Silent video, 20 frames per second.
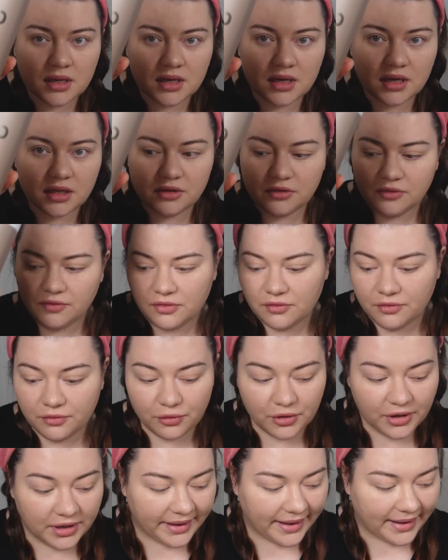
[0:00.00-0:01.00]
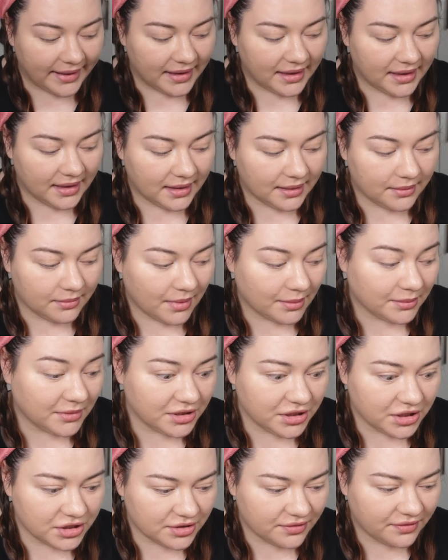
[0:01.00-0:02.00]
E, dwójkę i mam
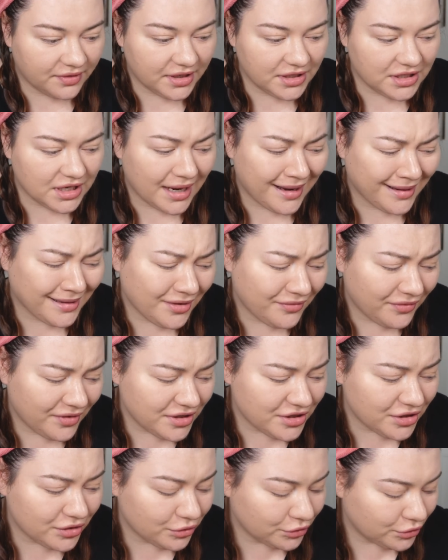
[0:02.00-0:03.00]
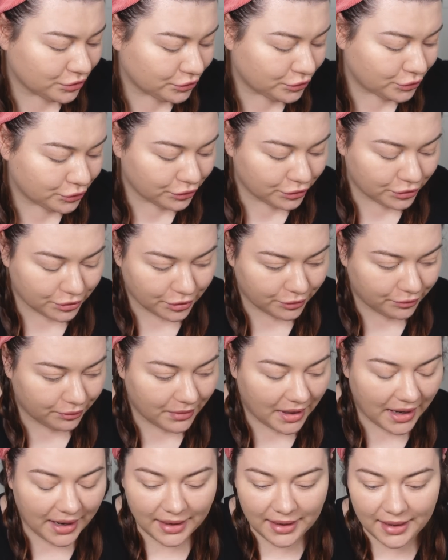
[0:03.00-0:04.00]
nadzieję, że wyjdzie. A jak nie wyjdzie, no to trudno,
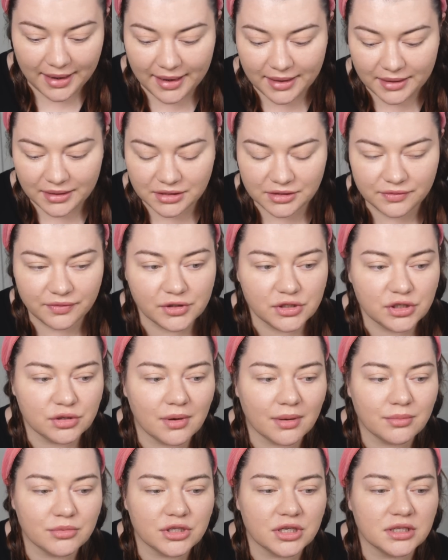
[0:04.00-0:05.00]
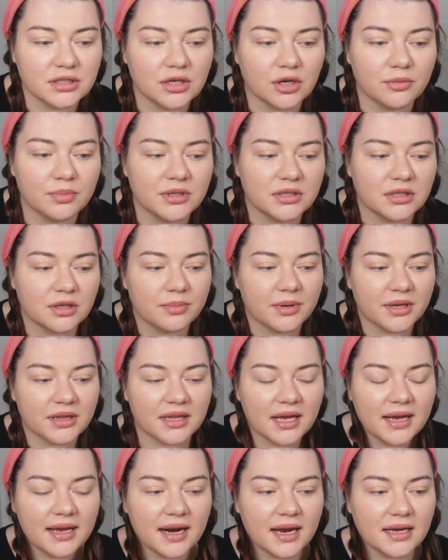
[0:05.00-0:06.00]
ale stwierdziłam, że zrobię sobie
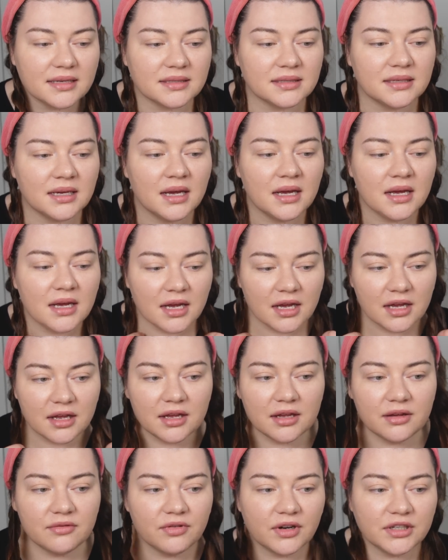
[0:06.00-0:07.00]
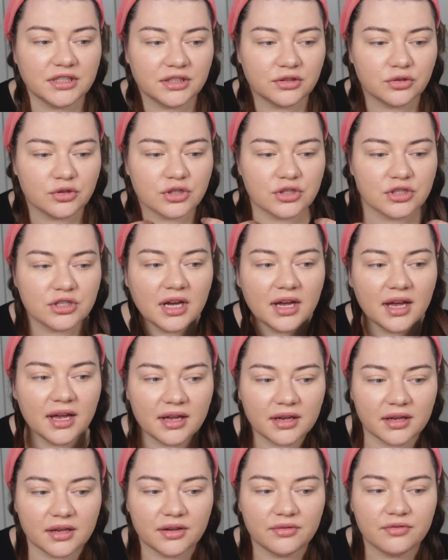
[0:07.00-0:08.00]
teraz e, właśnie troszeczkę
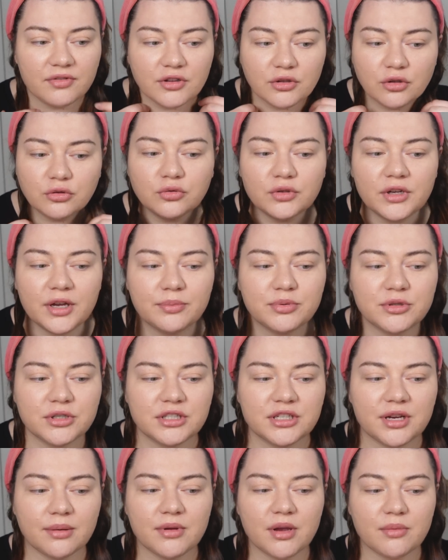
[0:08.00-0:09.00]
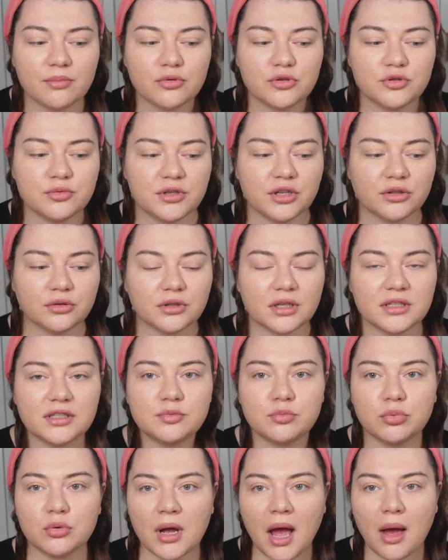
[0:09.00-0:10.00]
e, wytonuję, przyciemnie, bo już mi się tutaj
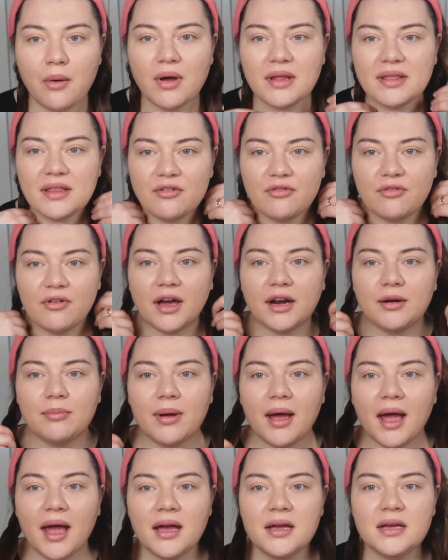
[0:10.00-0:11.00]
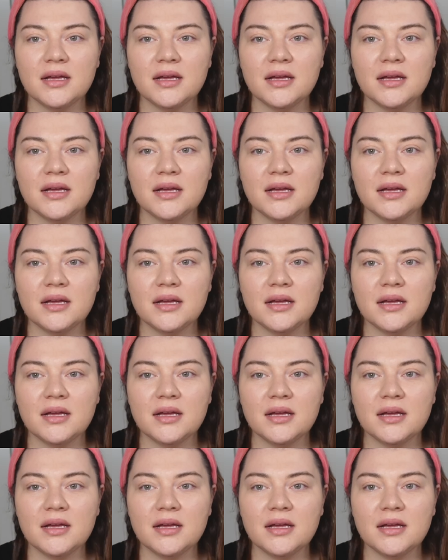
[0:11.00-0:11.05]
spukała ta farba.